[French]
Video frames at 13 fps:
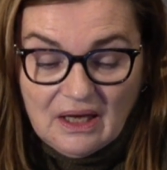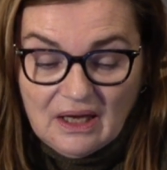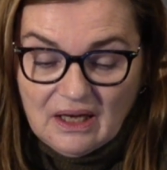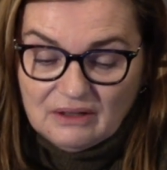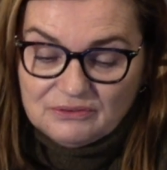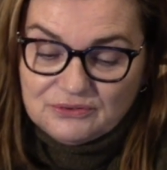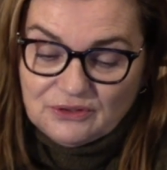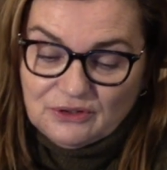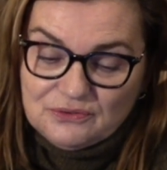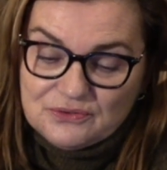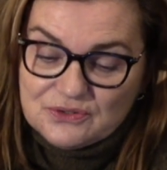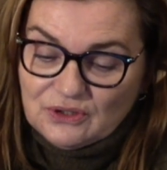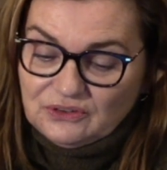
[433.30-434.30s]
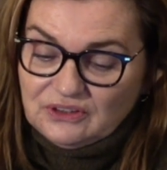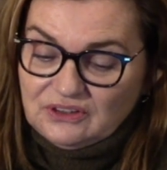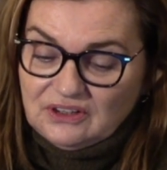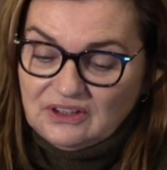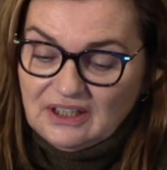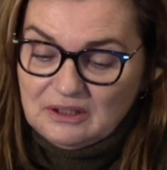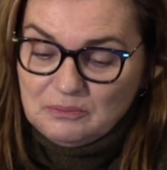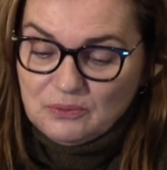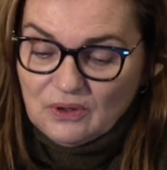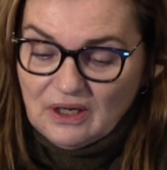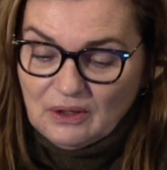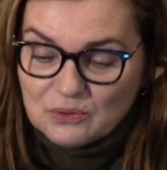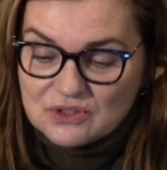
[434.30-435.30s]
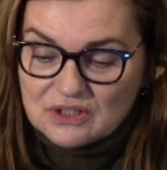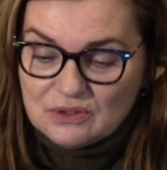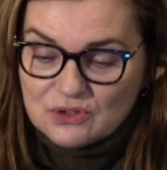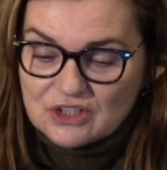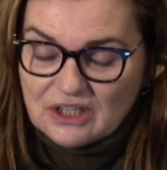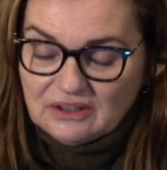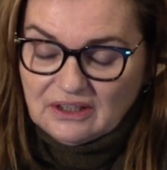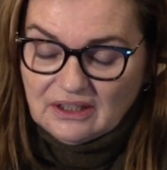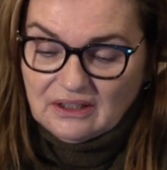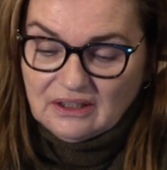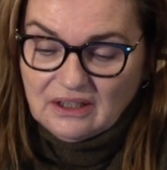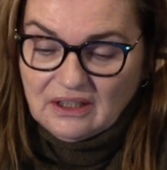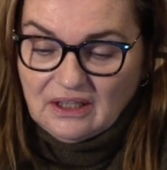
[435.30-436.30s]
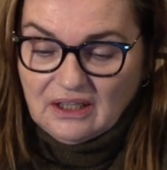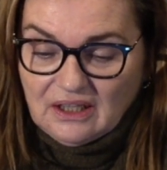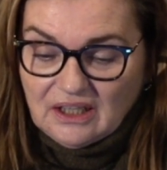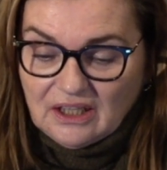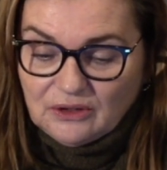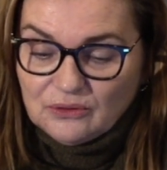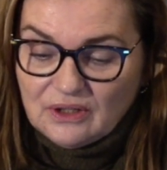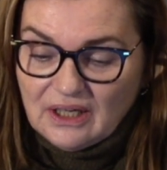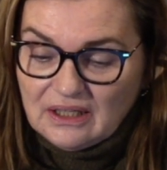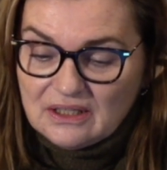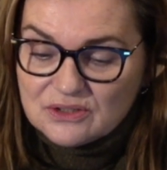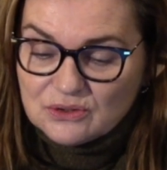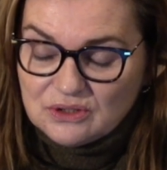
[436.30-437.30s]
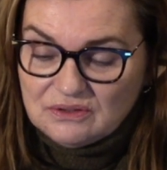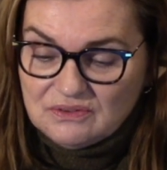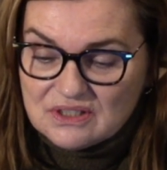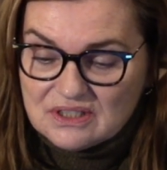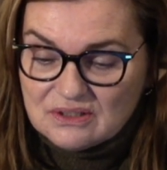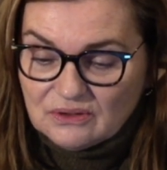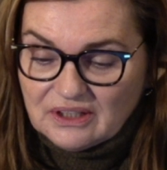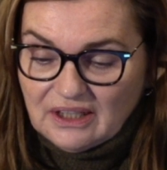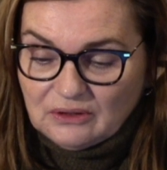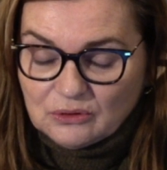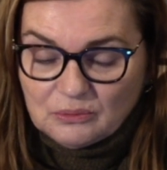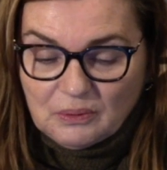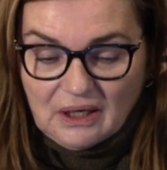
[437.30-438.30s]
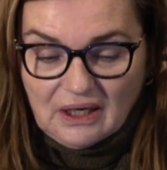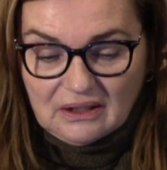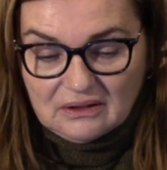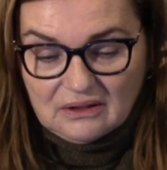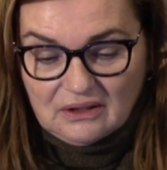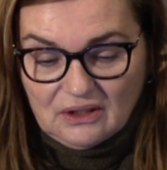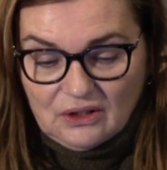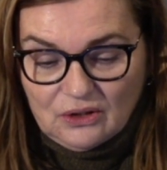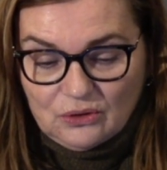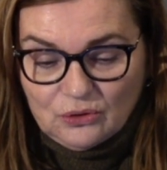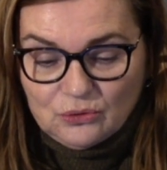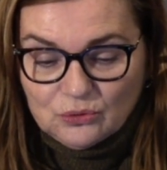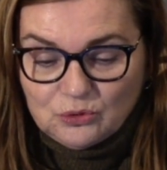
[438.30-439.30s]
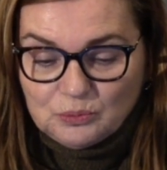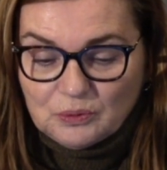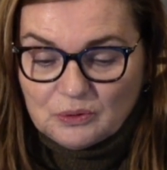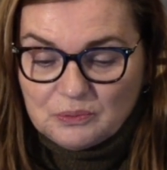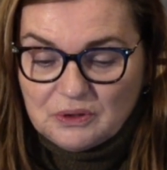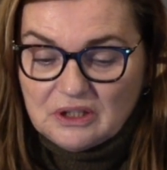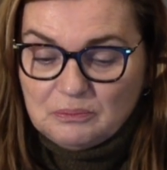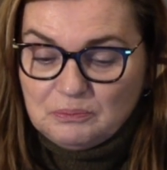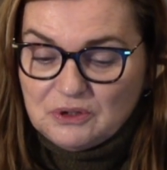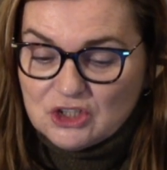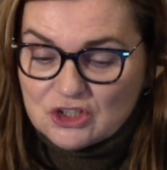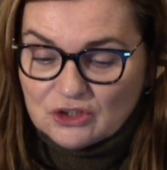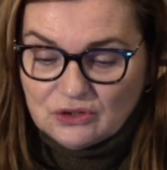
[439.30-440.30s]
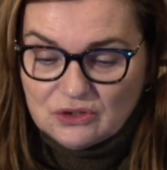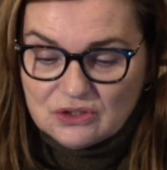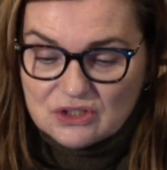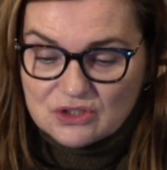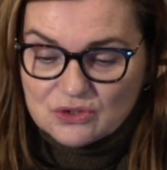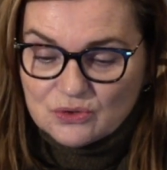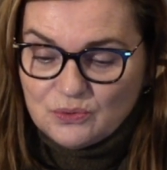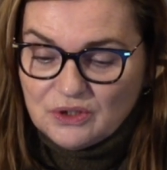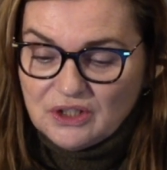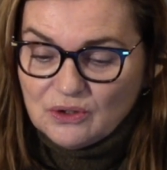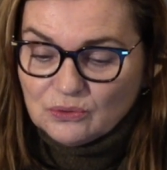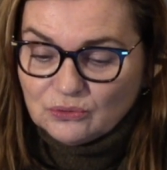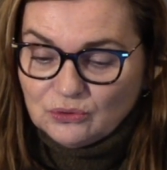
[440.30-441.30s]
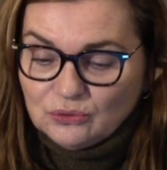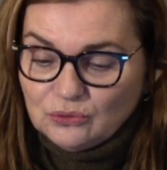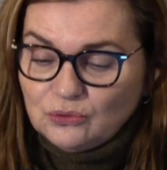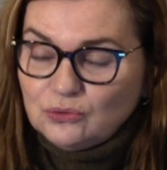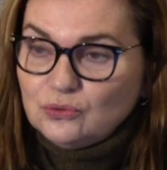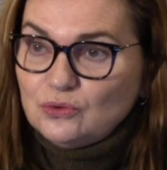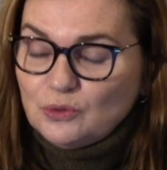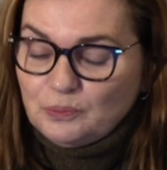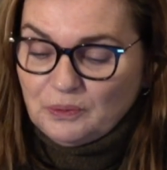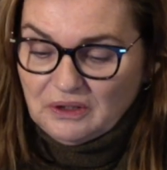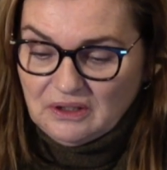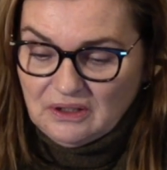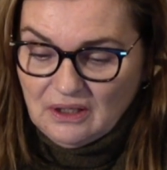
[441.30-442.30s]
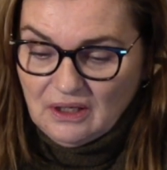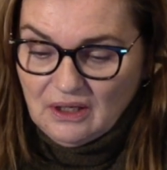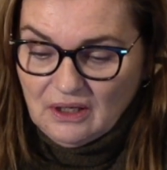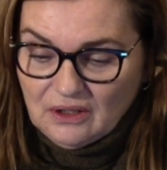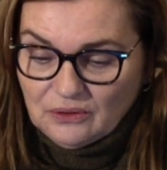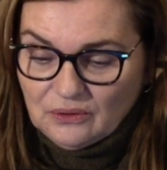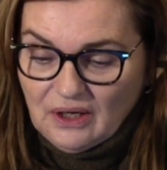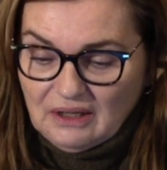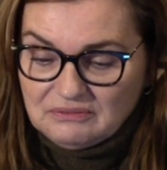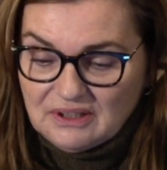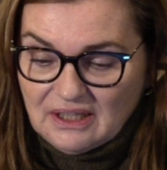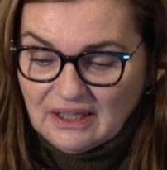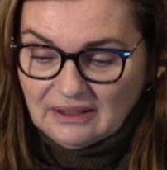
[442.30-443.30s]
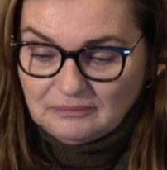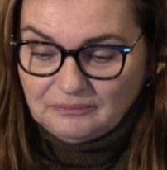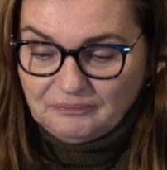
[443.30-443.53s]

Un fleuve sortait d'Éden pour arroser le jardin, et de là, il se divisait en quatre bras. Le nom du premier est Pichon, c'est celui qui contourne tout le pays de Havila,